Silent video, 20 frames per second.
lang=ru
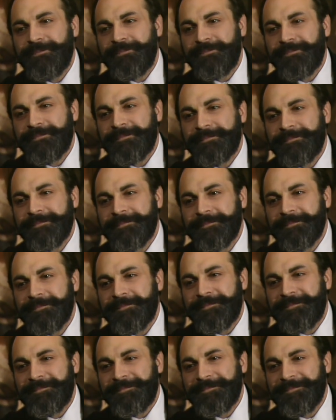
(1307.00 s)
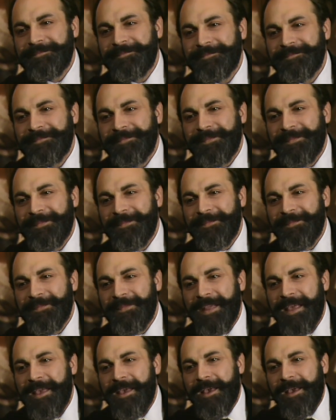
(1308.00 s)
Меня научили ее желать.
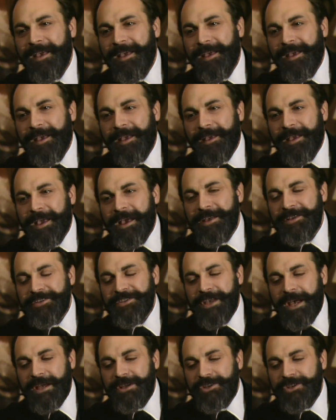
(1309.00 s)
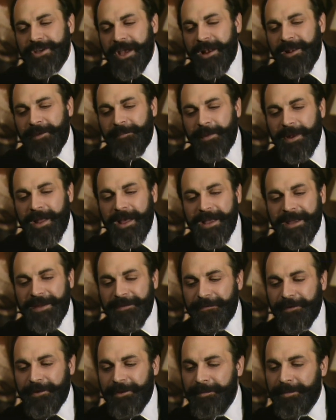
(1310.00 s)
Да, я подам
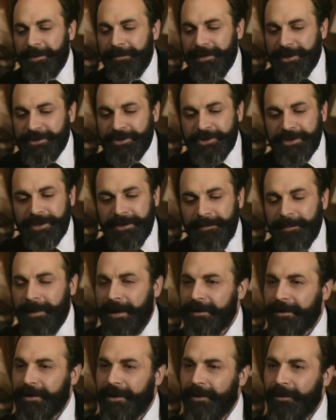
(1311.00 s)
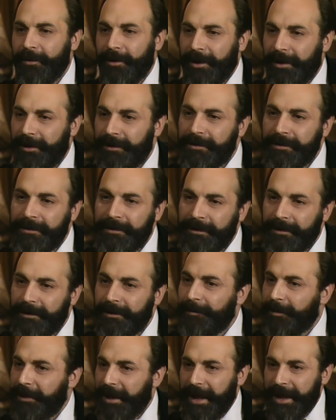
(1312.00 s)
прошение название профессора, буду
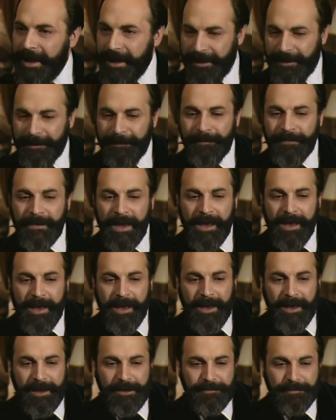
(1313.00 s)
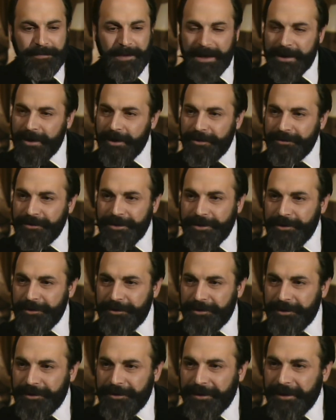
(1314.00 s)
подавать снова и снова, если мое здоровье
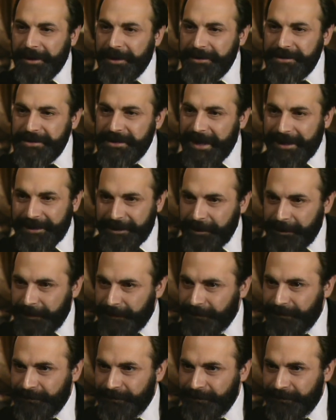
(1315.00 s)
это выдержит.